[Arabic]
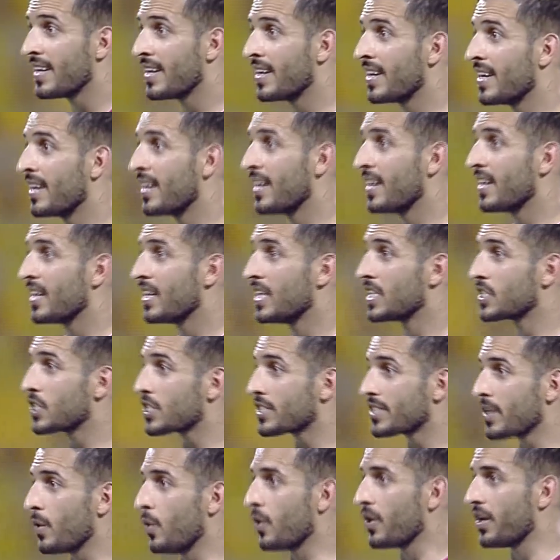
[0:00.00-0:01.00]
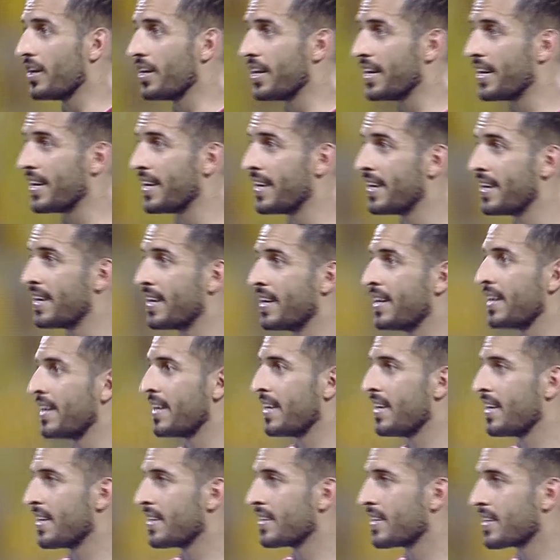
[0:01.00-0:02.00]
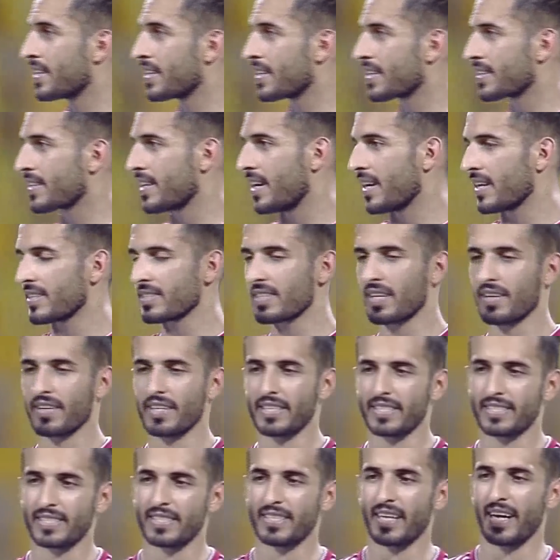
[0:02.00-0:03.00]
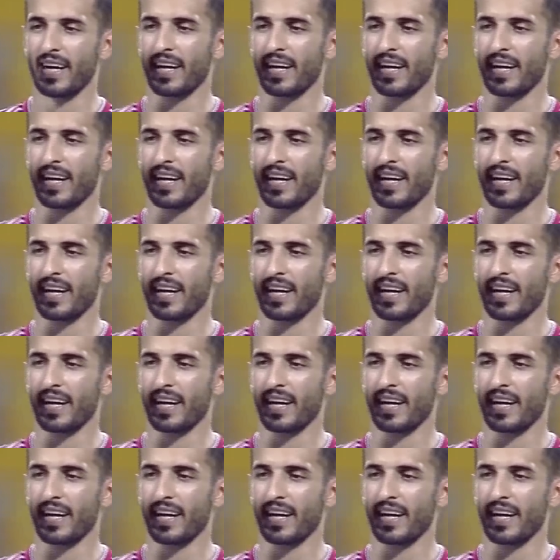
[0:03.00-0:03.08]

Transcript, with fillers: وعلي مبخوت ينظر لتسجيل أرقام جديدة